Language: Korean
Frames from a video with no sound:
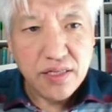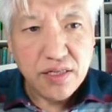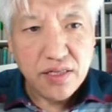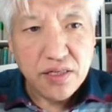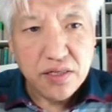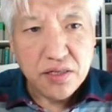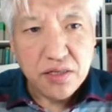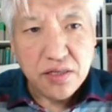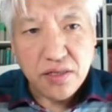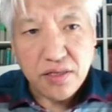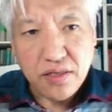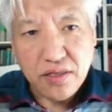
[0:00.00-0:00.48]

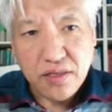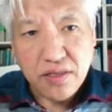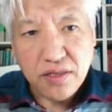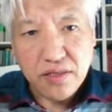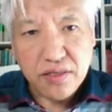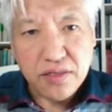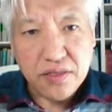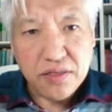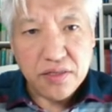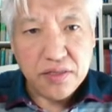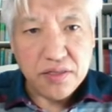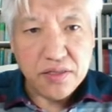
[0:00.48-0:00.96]

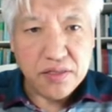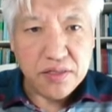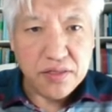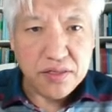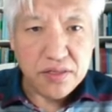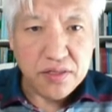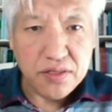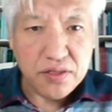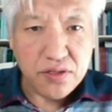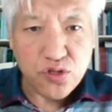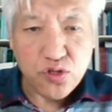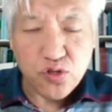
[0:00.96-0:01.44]
어,
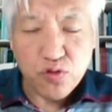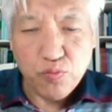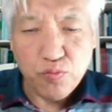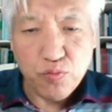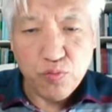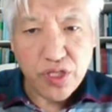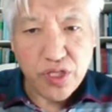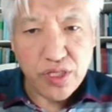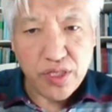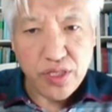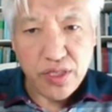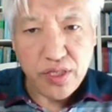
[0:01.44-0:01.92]

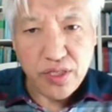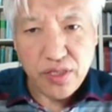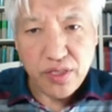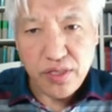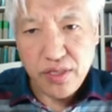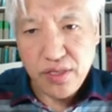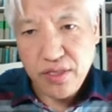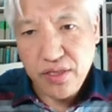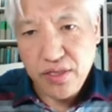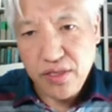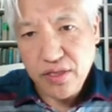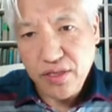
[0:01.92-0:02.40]

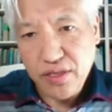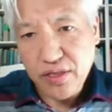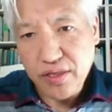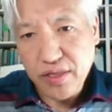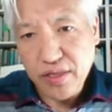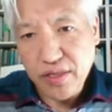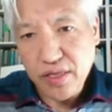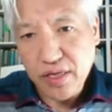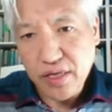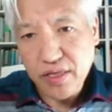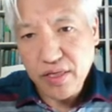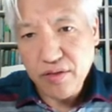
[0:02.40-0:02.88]

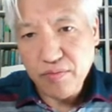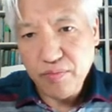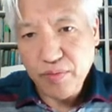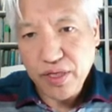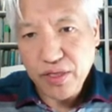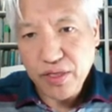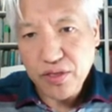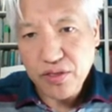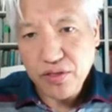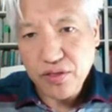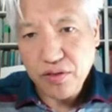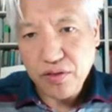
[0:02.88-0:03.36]
숨긴다 이런
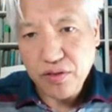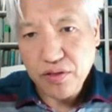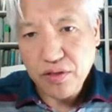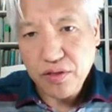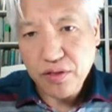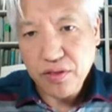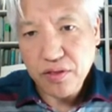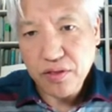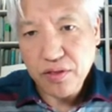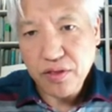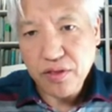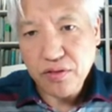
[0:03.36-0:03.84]
말이죠.
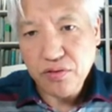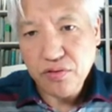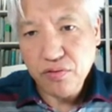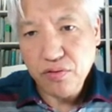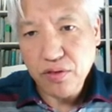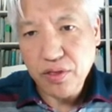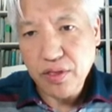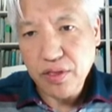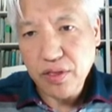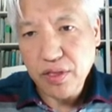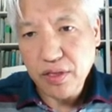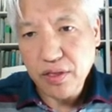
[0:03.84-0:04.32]
그들은
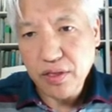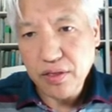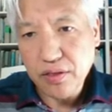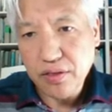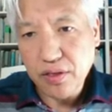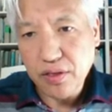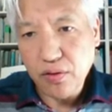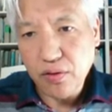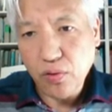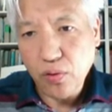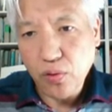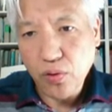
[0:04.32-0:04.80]
숨긴다. 근데
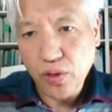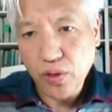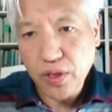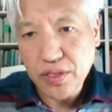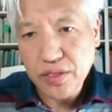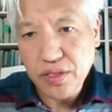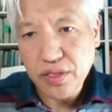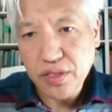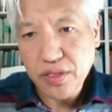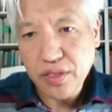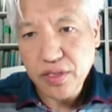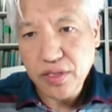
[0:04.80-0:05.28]
로고가
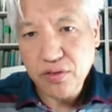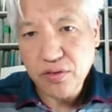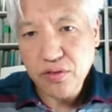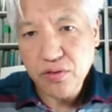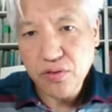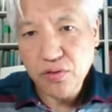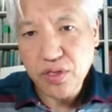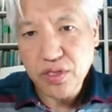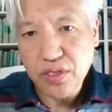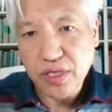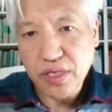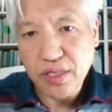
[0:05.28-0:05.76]
있으니까
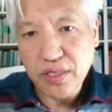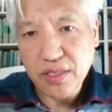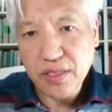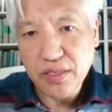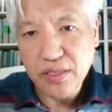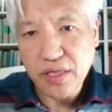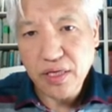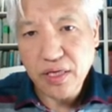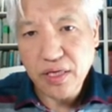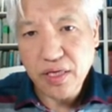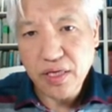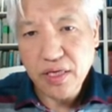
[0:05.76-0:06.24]
숨기지
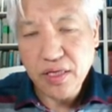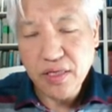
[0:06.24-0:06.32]
않는다.